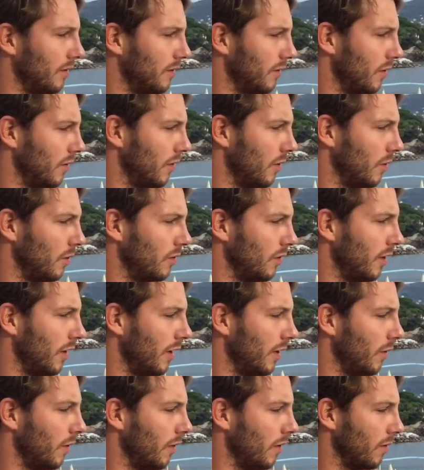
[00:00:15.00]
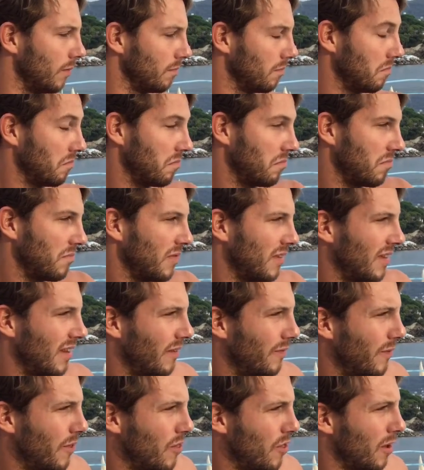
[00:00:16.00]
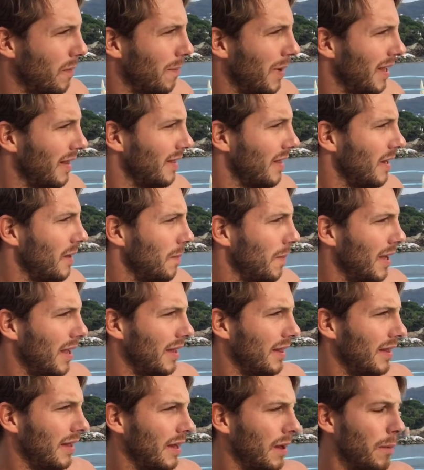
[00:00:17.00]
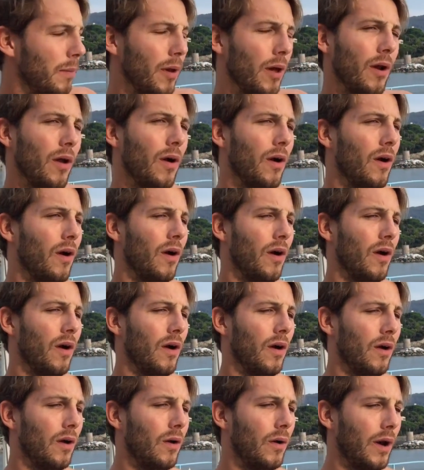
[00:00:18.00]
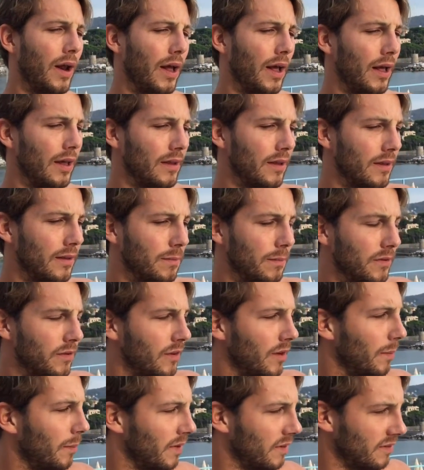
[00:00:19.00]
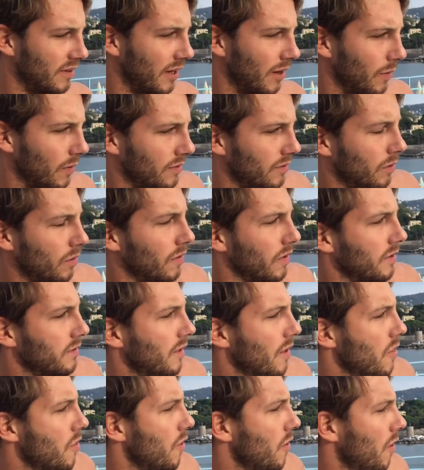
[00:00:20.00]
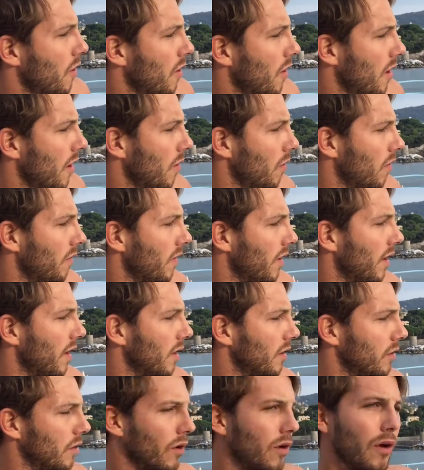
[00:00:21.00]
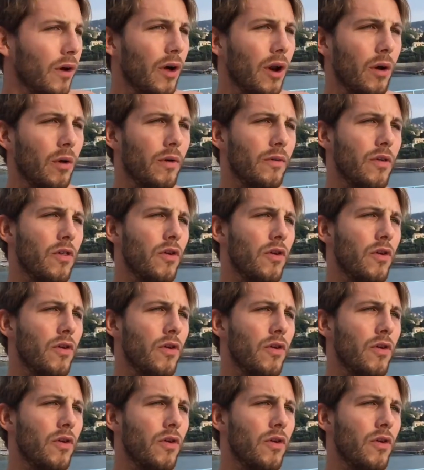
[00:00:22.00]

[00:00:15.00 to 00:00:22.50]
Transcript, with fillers: sono delusioni che uno difficilmente dimentica, però ora bisogna pensare a questa nuova stagione, nuovo allenatore, nuovi